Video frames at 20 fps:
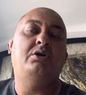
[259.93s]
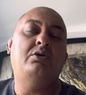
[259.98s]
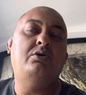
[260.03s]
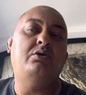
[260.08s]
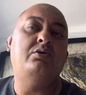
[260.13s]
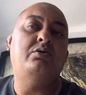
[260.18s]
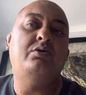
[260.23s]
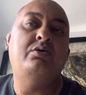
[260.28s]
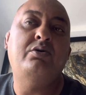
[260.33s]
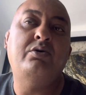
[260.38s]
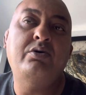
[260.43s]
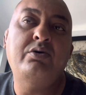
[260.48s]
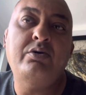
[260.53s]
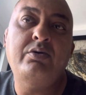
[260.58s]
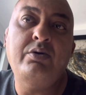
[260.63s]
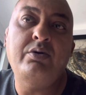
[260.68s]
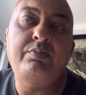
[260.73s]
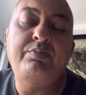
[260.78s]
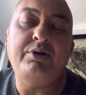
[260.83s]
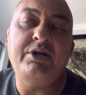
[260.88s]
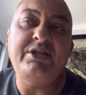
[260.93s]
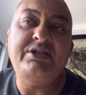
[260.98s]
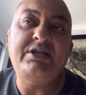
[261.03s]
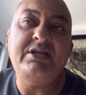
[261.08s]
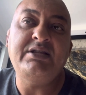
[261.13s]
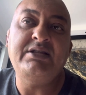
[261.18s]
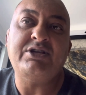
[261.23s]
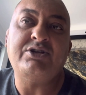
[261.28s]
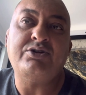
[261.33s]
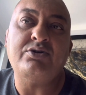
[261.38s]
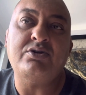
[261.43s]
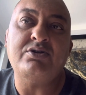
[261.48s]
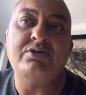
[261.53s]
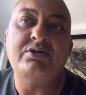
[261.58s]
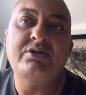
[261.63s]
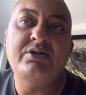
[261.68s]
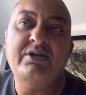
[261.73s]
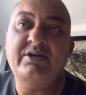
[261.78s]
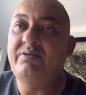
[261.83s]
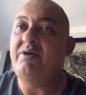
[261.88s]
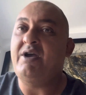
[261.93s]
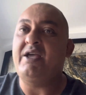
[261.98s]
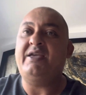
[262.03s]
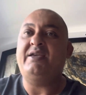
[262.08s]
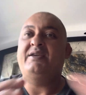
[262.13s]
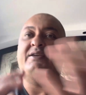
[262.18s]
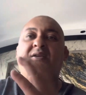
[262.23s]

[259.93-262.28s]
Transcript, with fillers: euh, politique des choses. Oui,